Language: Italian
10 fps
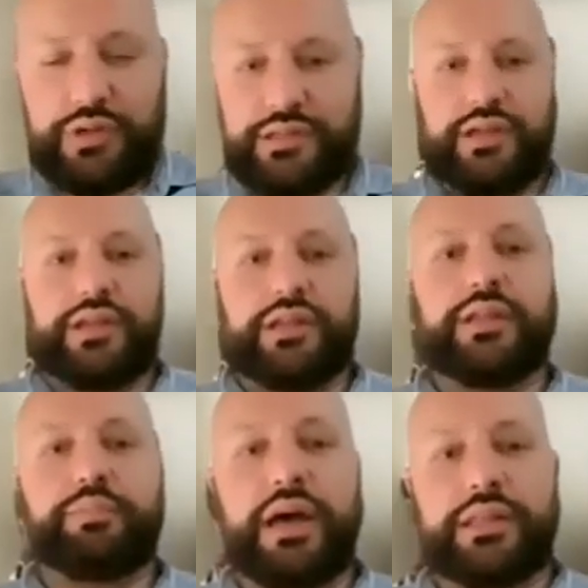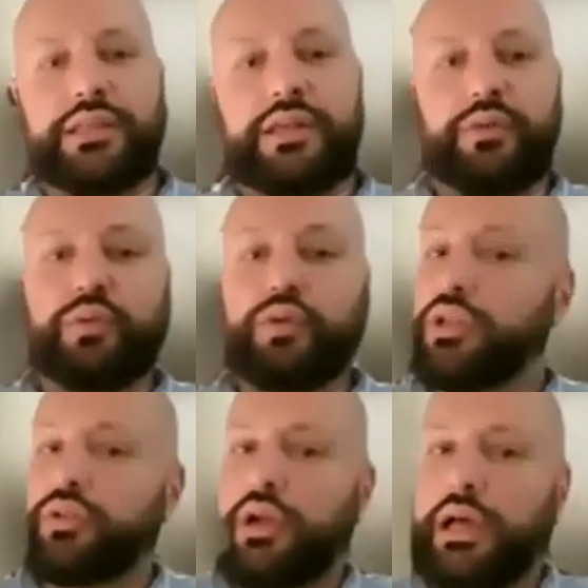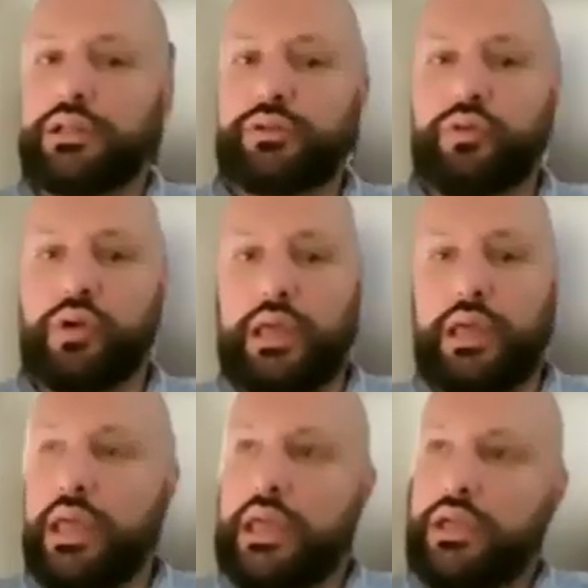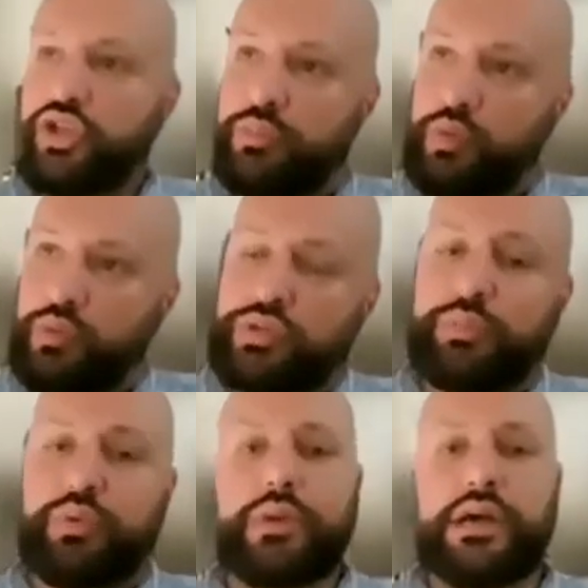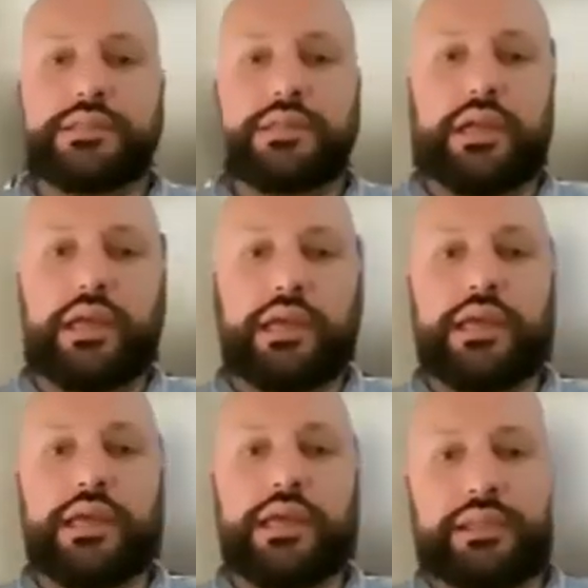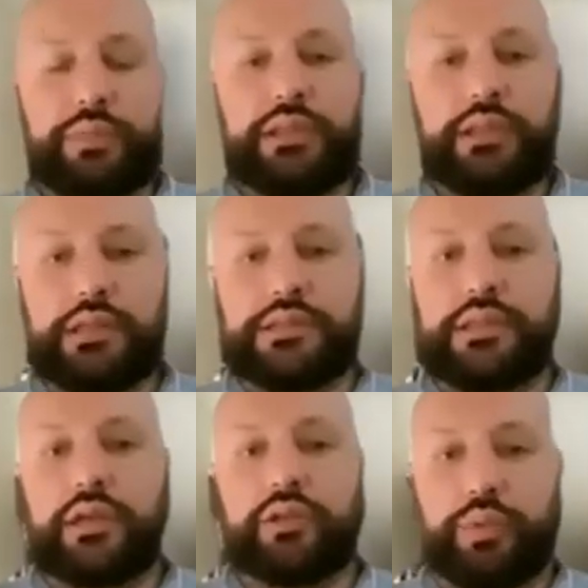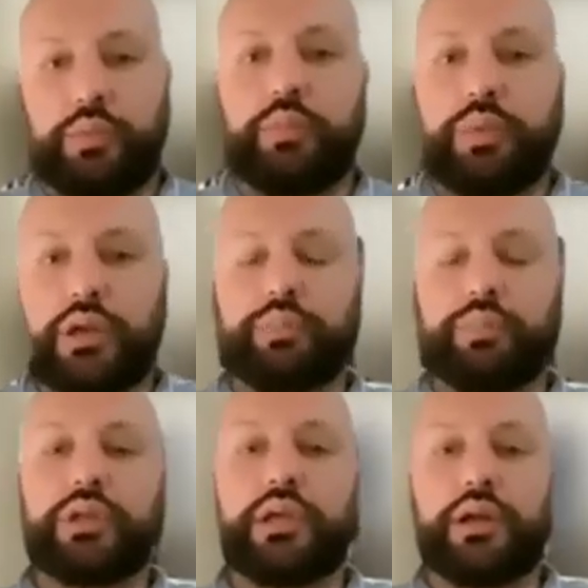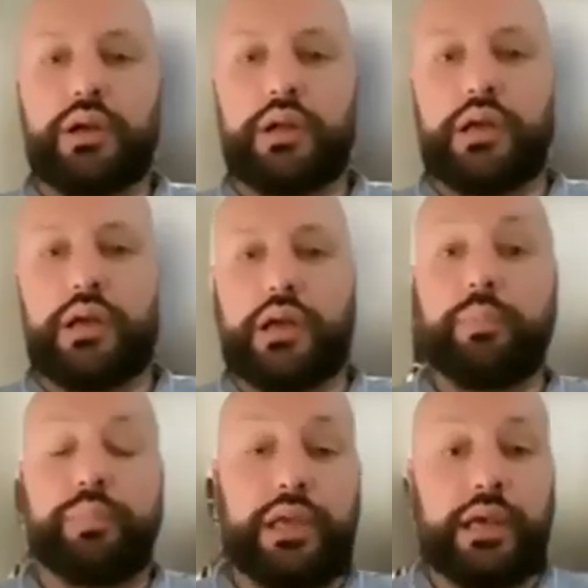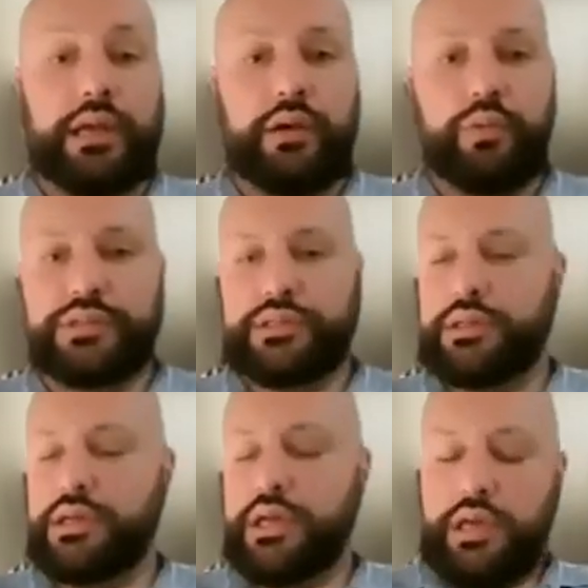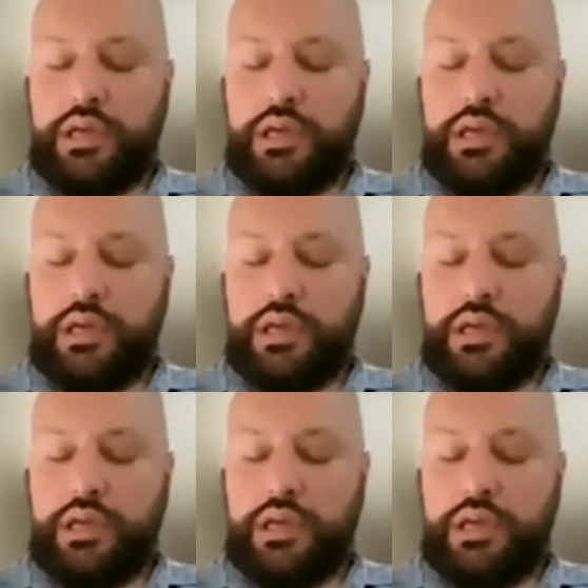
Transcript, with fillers: una serie di bandi uno dietro l'altro e diciamo, questo tipo di master è esattamente designato proprio per poter applicare a, questa,